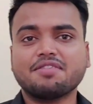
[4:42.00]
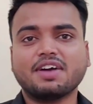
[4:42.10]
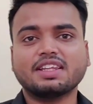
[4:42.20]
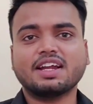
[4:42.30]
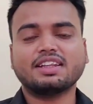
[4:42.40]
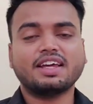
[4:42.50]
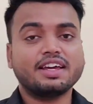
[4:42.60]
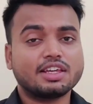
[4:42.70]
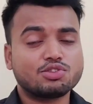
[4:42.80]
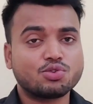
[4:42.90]
ये फायदा रहता
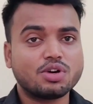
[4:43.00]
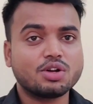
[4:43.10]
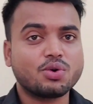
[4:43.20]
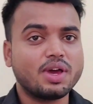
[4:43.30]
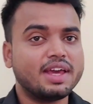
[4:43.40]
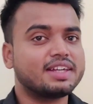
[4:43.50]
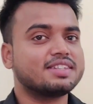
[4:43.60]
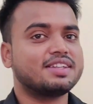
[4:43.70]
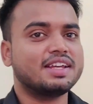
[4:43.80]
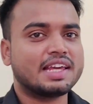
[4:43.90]
है कि स्टूडेंट को
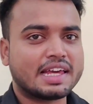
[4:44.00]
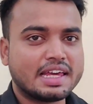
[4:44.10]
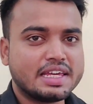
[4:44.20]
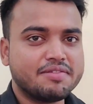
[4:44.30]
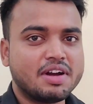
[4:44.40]
एक इस तरीके के